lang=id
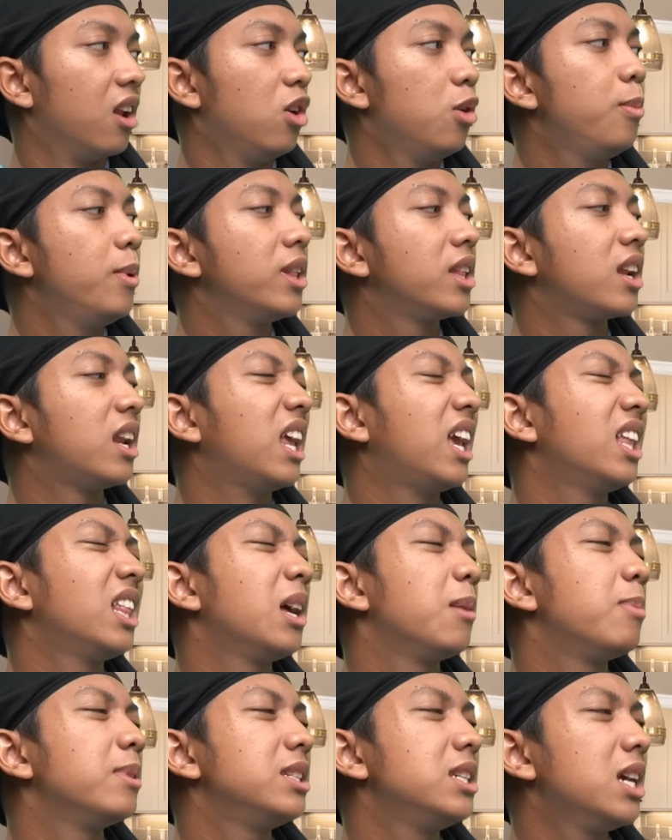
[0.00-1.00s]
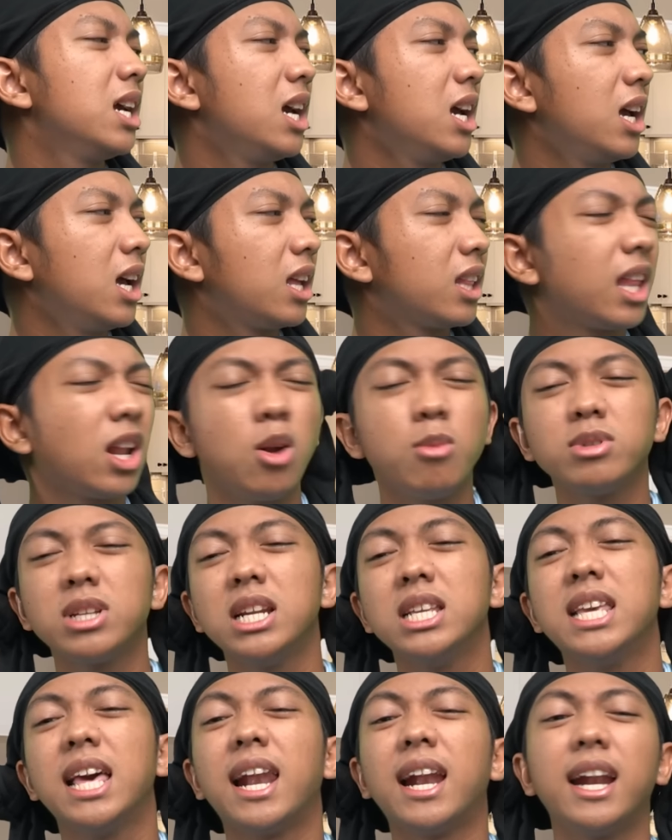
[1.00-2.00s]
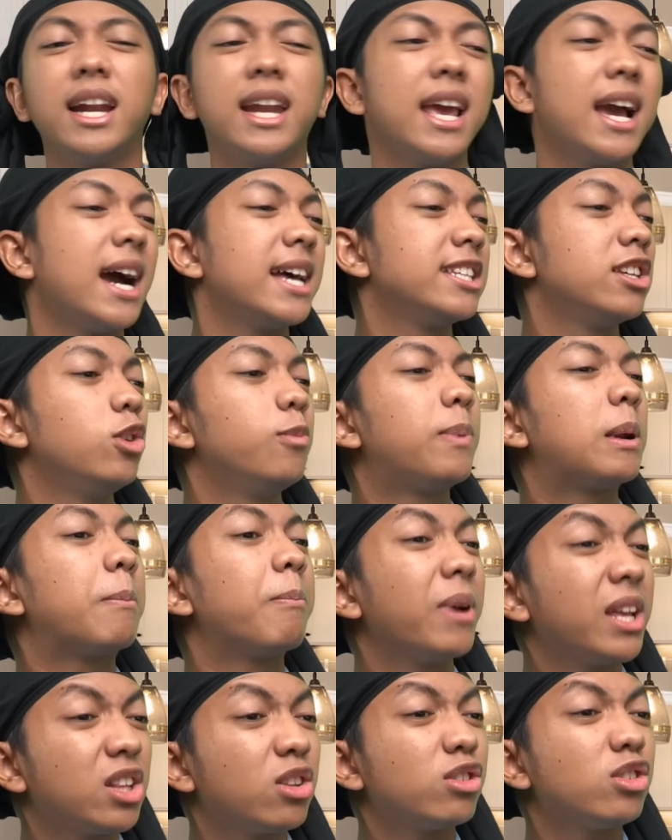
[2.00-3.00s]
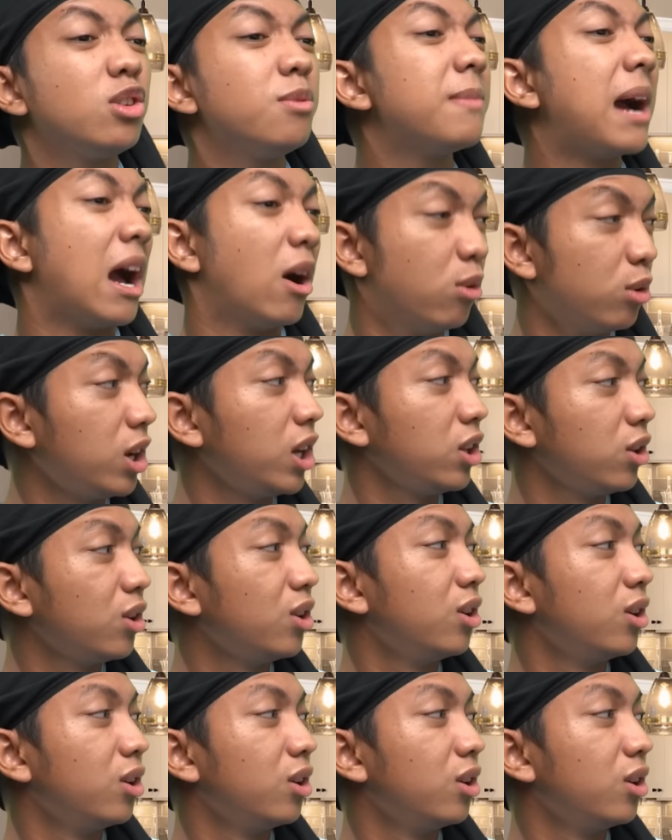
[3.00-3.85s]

lu pinter dikit apa sih ah? Ntar kalau misalnya jalan ada yang ngasih lu permen terus lu mau gitu